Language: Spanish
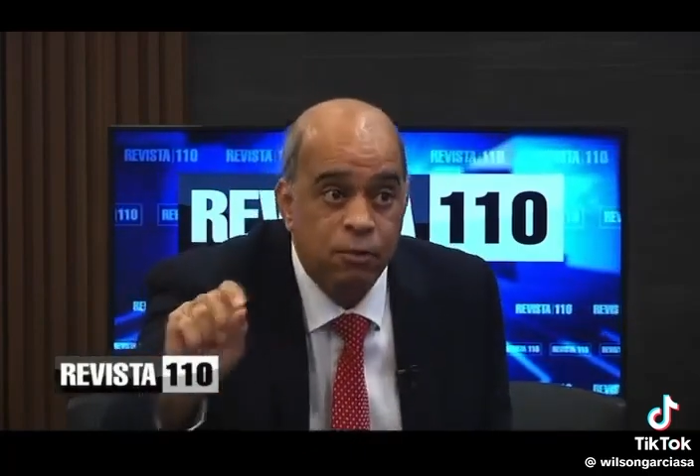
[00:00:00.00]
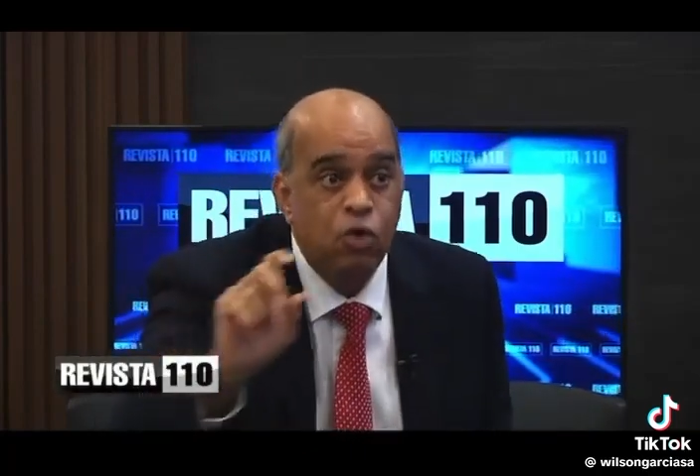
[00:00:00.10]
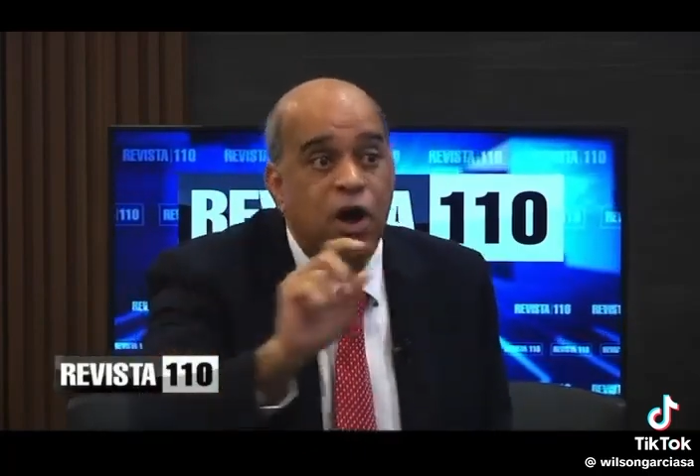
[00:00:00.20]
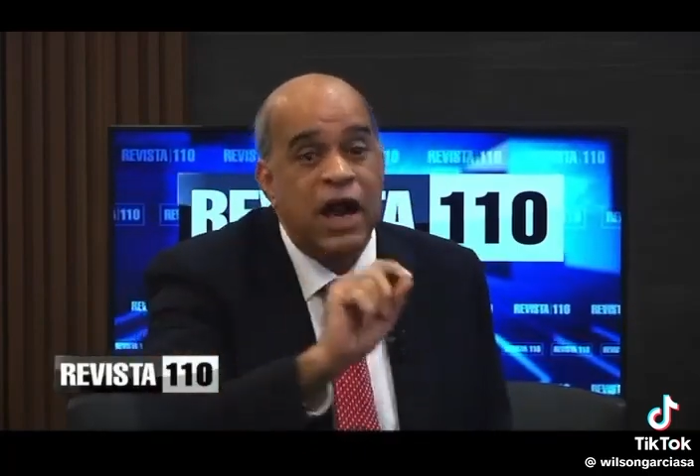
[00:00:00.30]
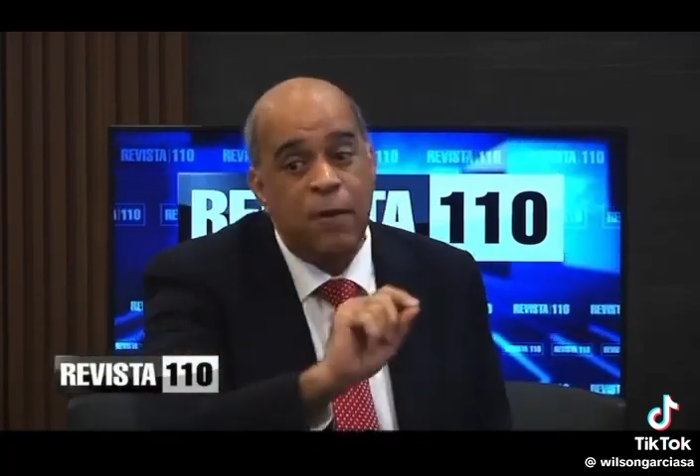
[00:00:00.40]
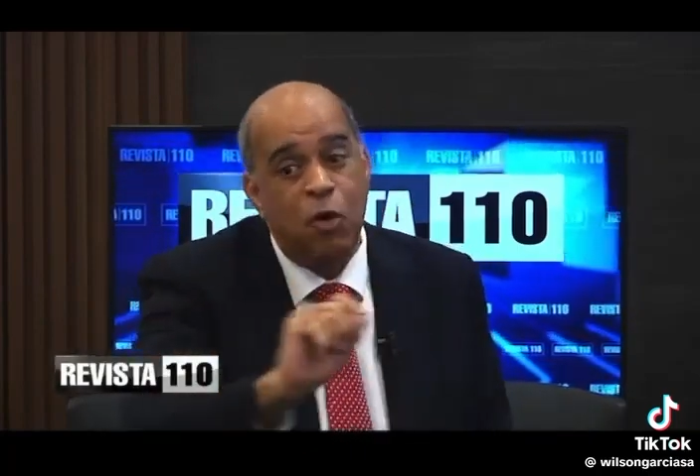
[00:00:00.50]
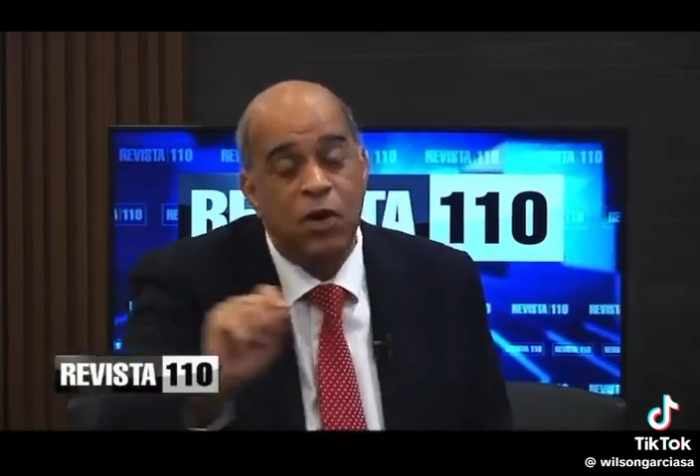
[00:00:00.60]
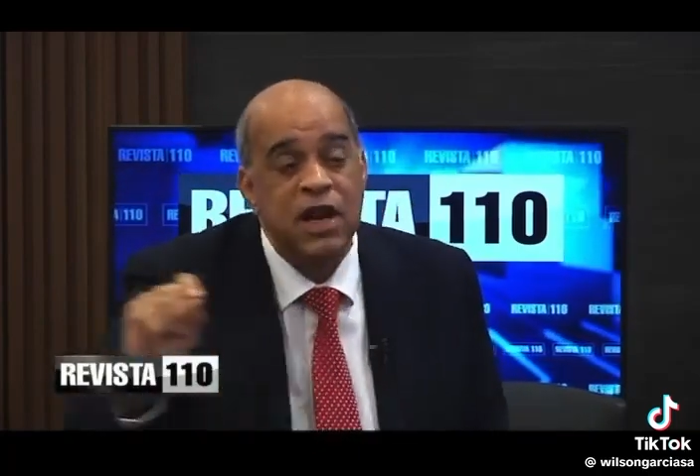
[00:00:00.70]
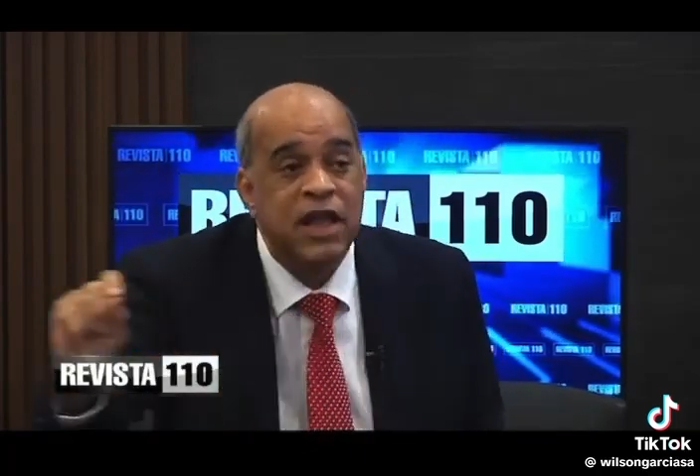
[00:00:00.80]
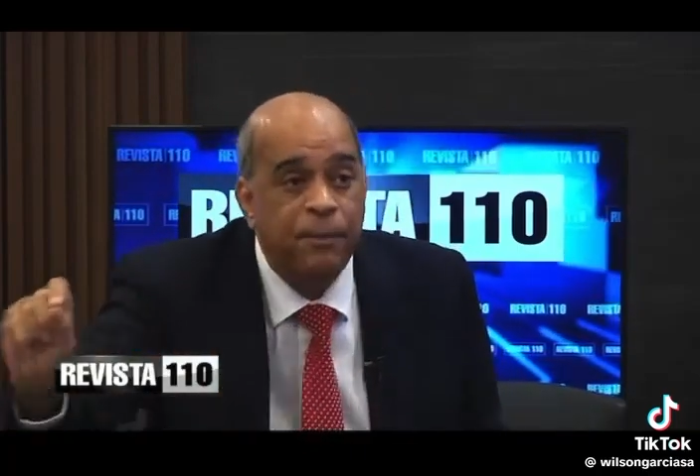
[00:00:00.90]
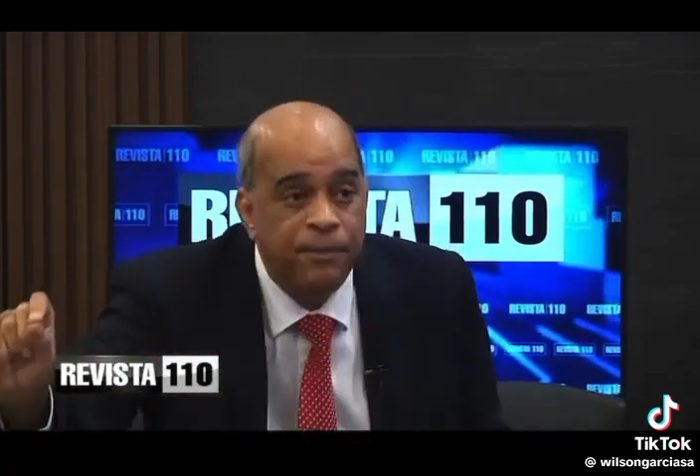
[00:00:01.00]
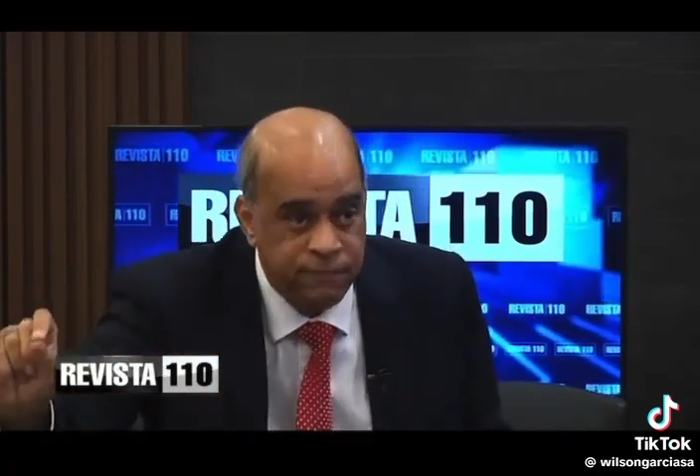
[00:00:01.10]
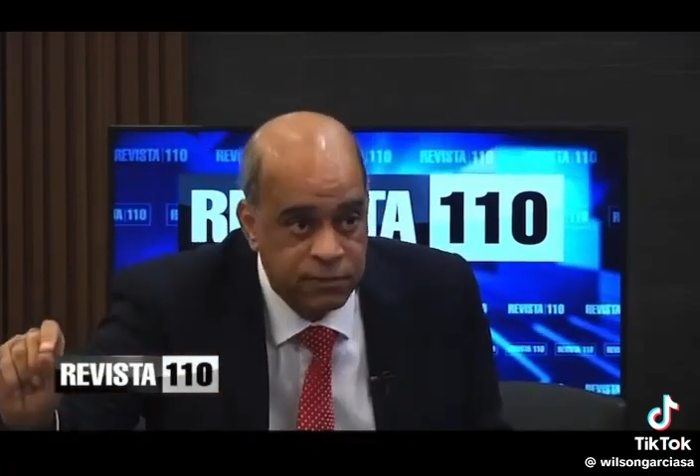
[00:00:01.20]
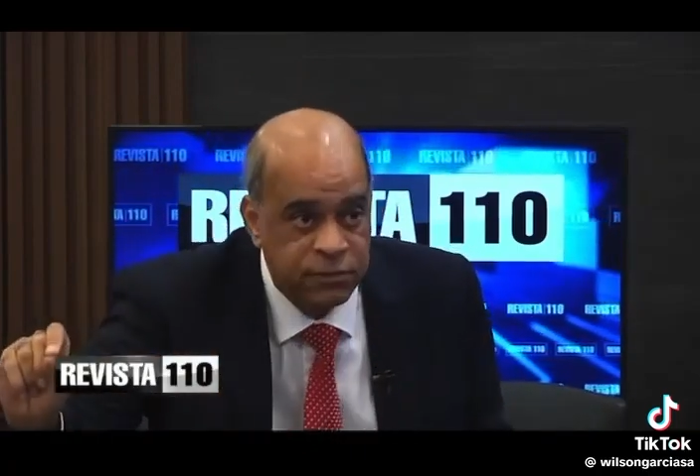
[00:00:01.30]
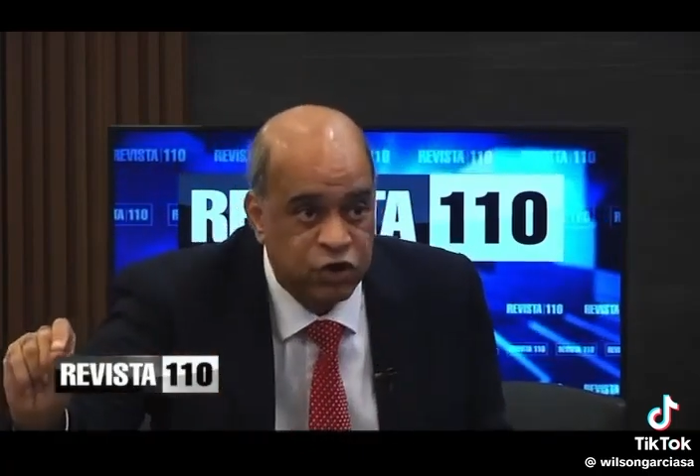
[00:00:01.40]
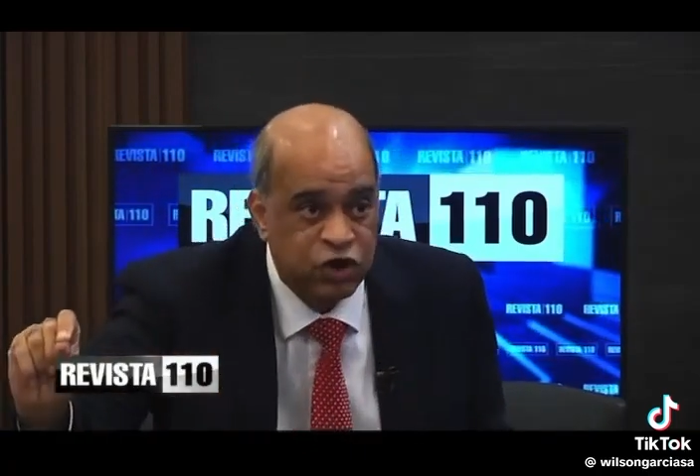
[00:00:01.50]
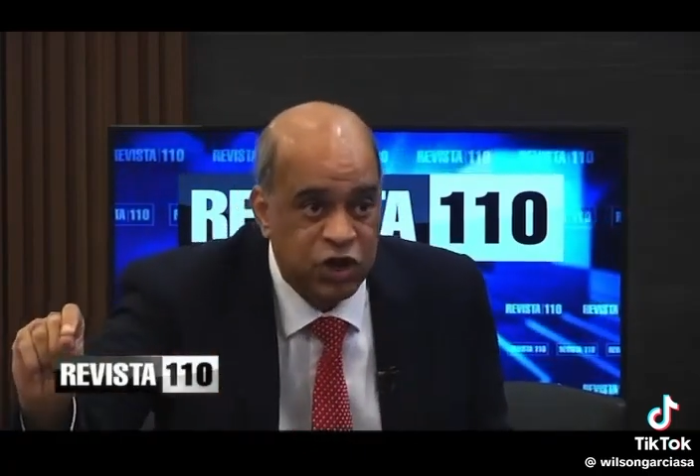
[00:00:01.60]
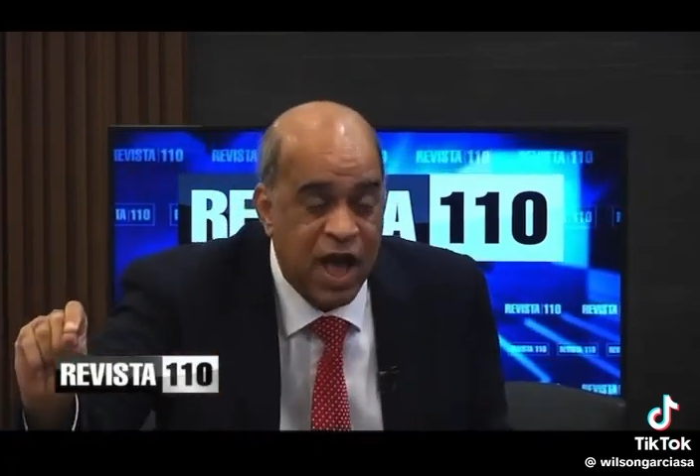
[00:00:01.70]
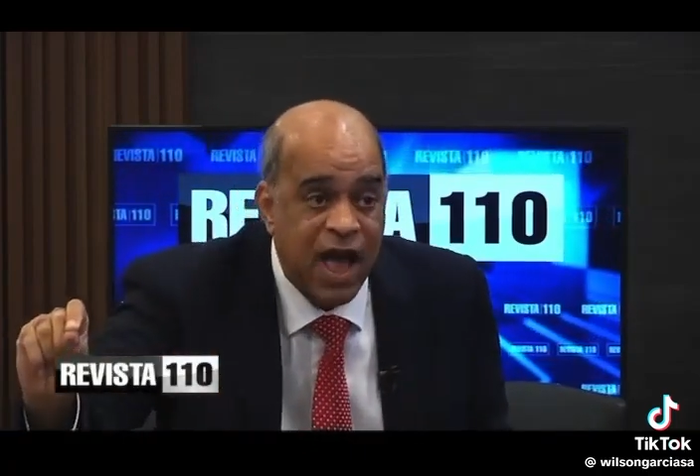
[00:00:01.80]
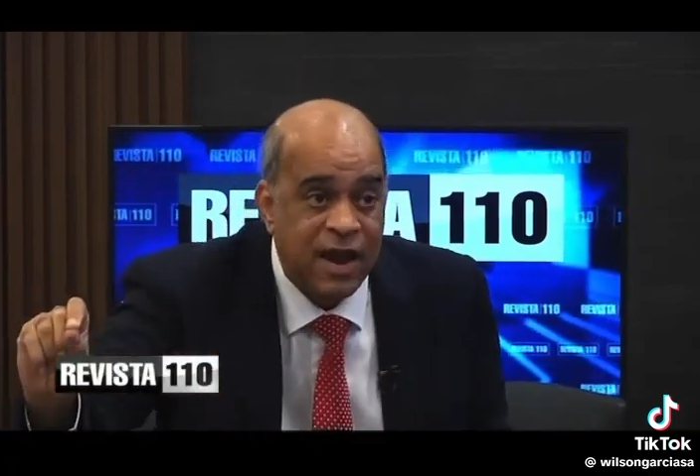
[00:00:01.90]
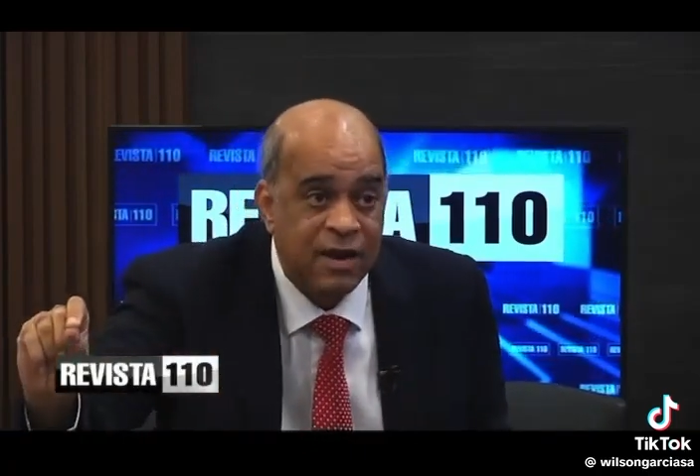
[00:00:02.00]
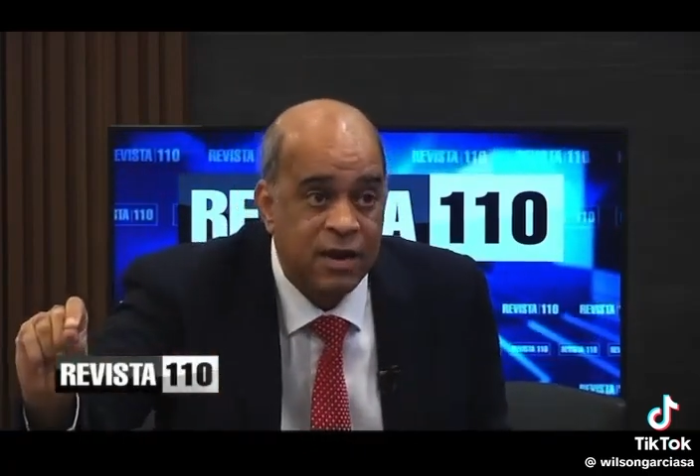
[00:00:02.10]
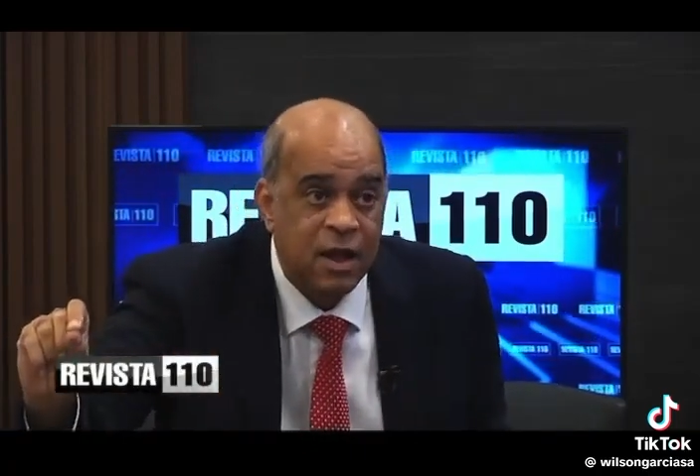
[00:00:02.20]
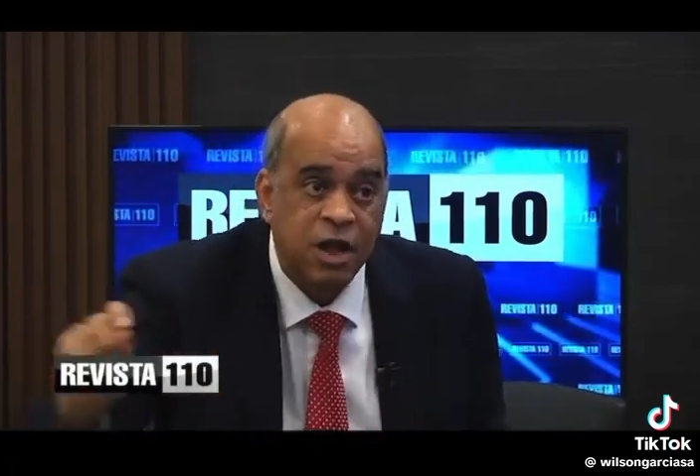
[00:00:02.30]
buscan la movilidad social